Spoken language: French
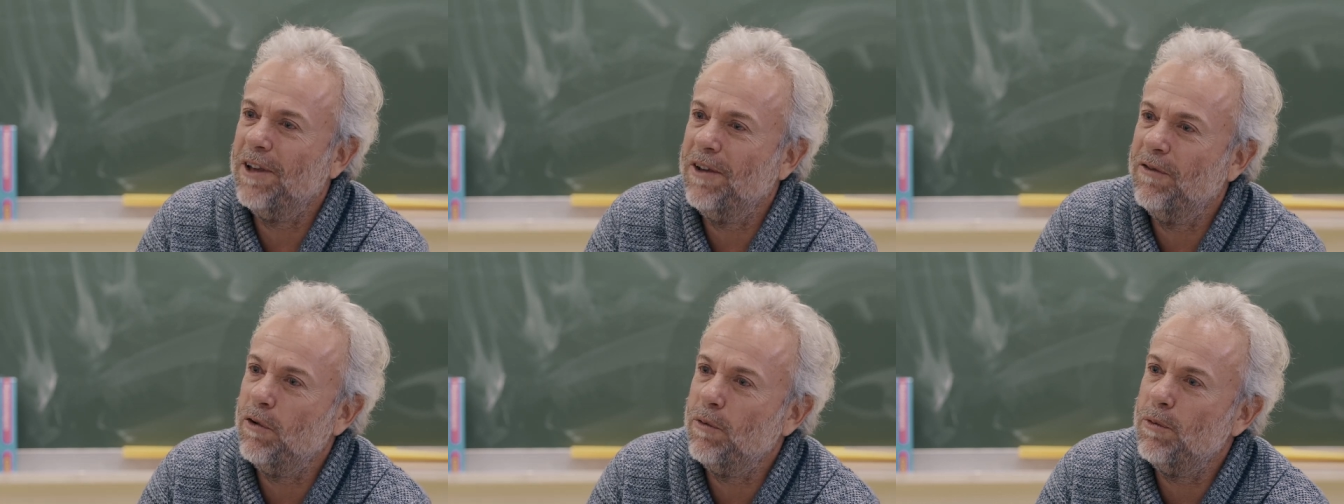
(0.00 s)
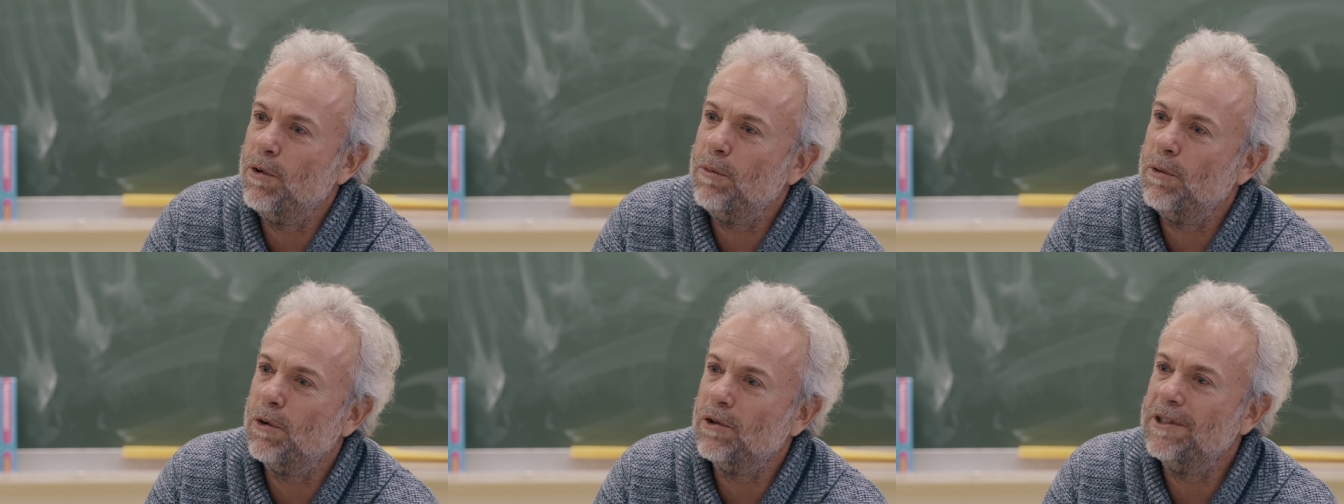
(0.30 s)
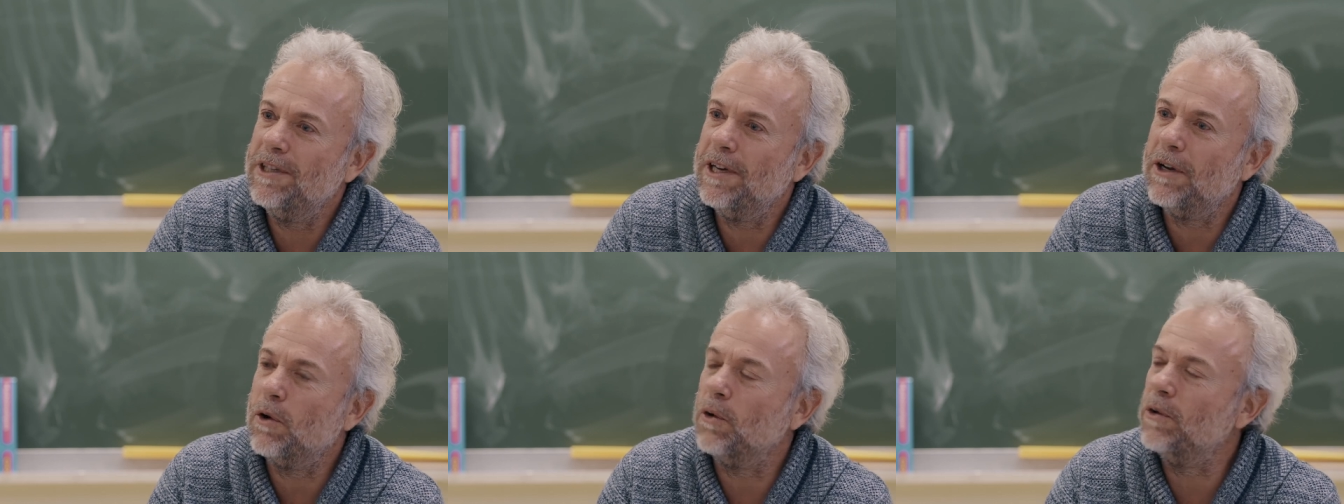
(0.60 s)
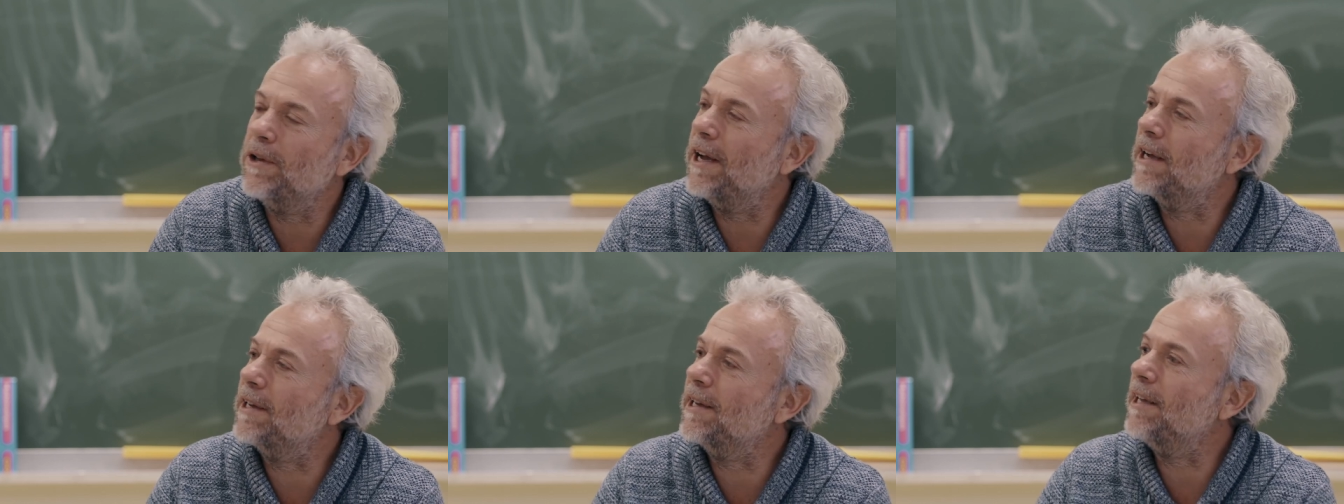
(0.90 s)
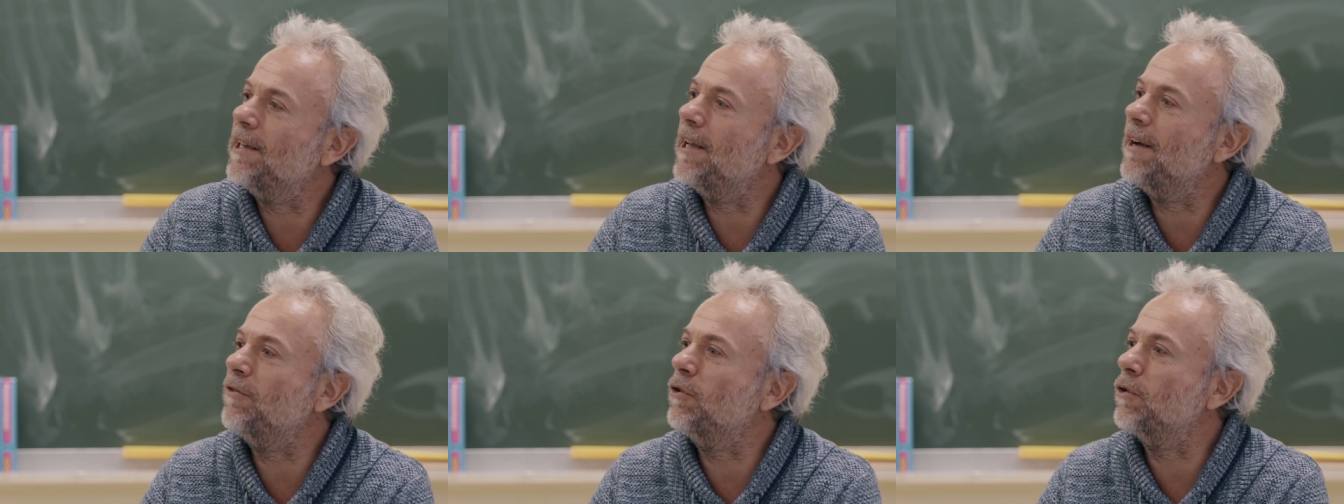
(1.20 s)
il vaut mieux mentir qu'on a un
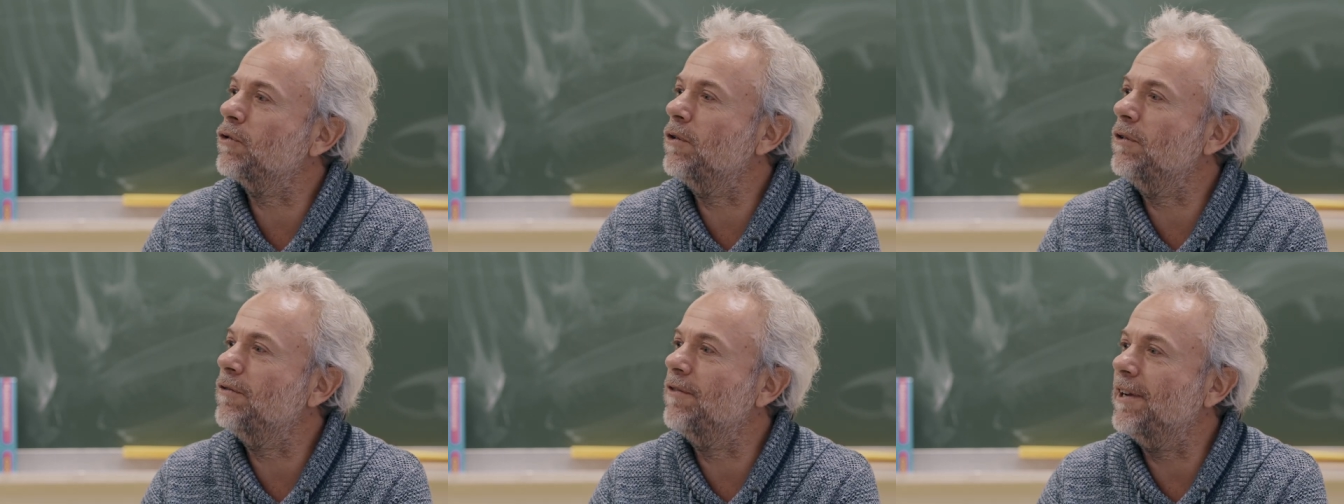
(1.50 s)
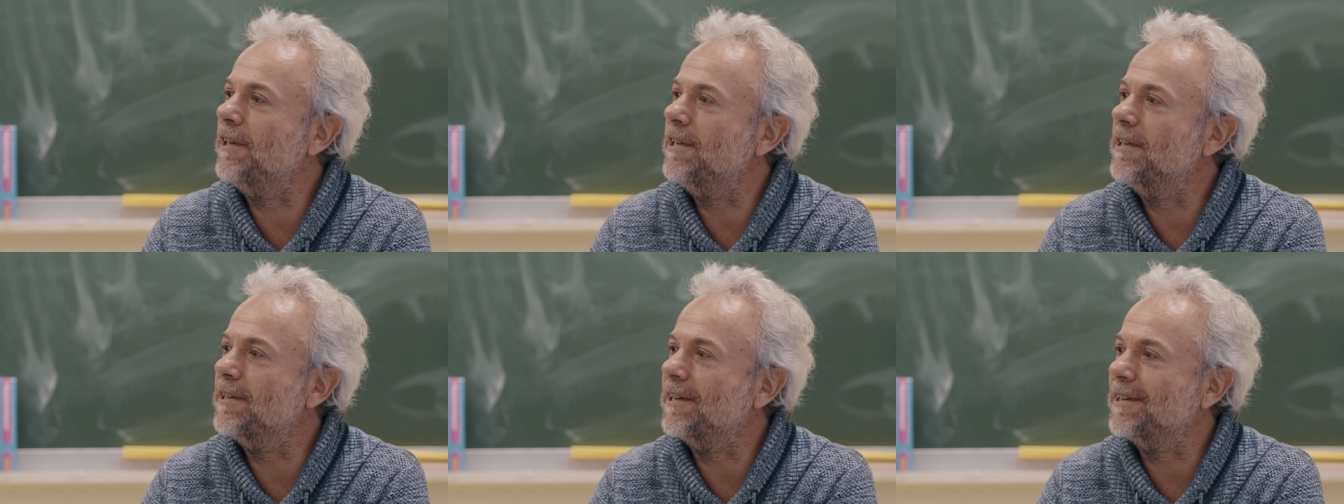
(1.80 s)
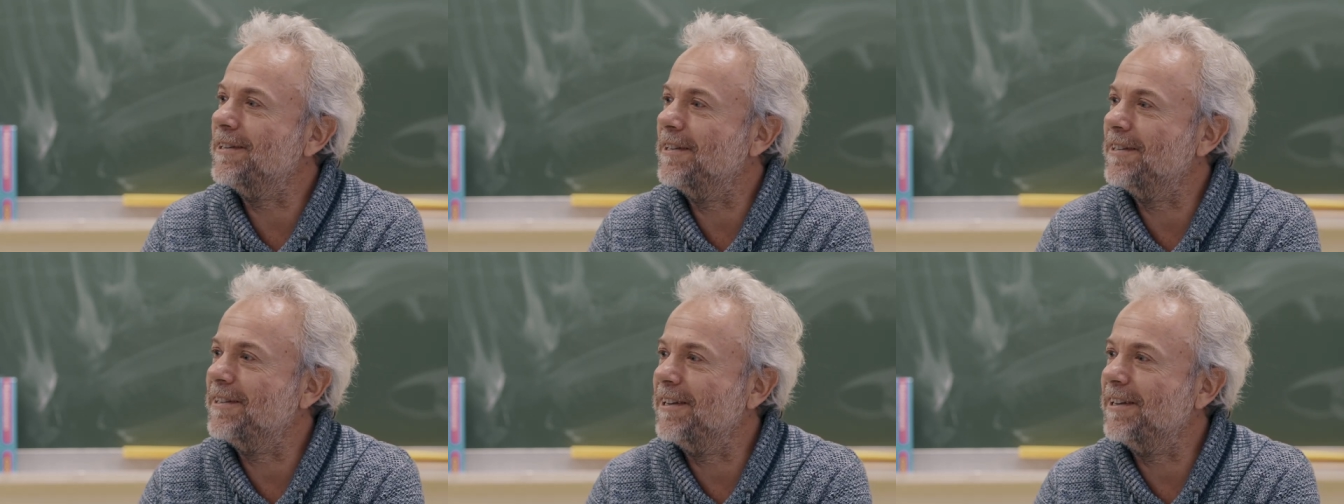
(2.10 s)
cadavre dans une valise, hein, c'est